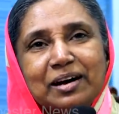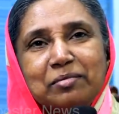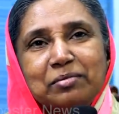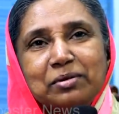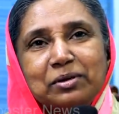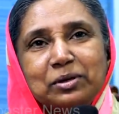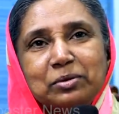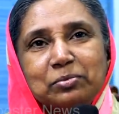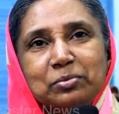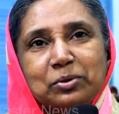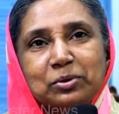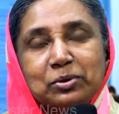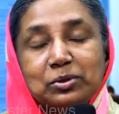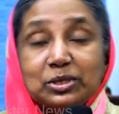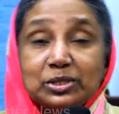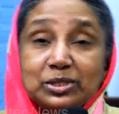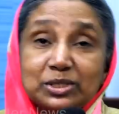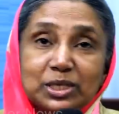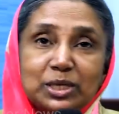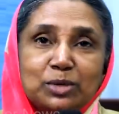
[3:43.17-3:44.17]
அப்படின்னப்போ
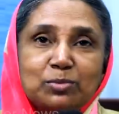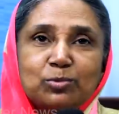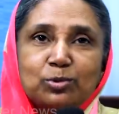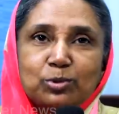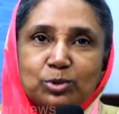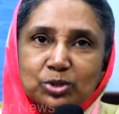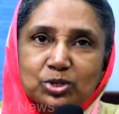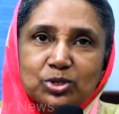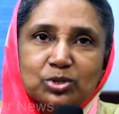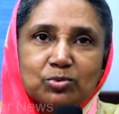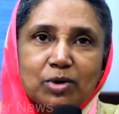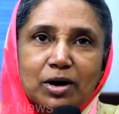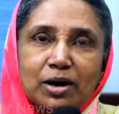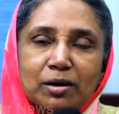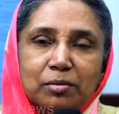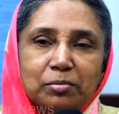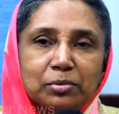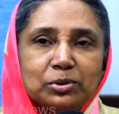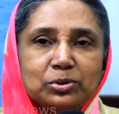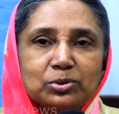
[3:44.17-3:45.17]
சரி முடிச்சுட்டு வா
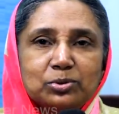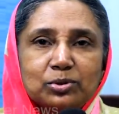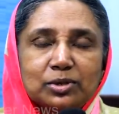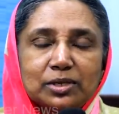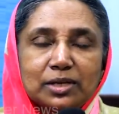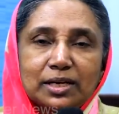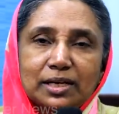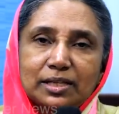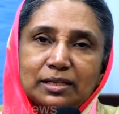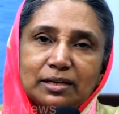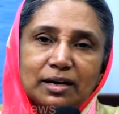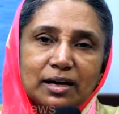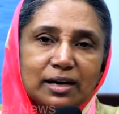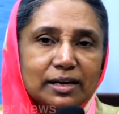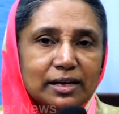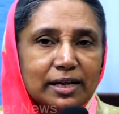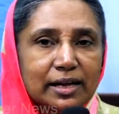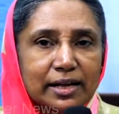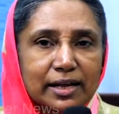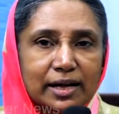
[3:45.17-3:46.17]
அப்படின்னு சொல்லி
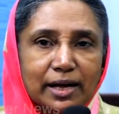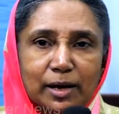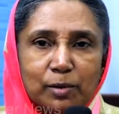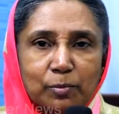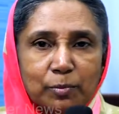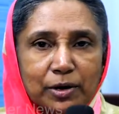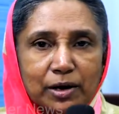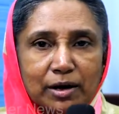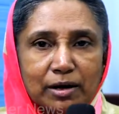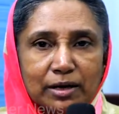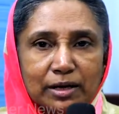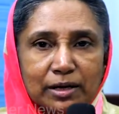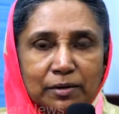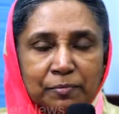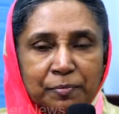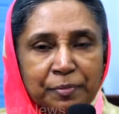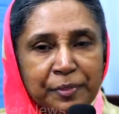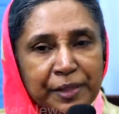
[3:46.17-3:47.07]
அதுக்காக நிறைய ஹெல்ப் பண்ணாங்க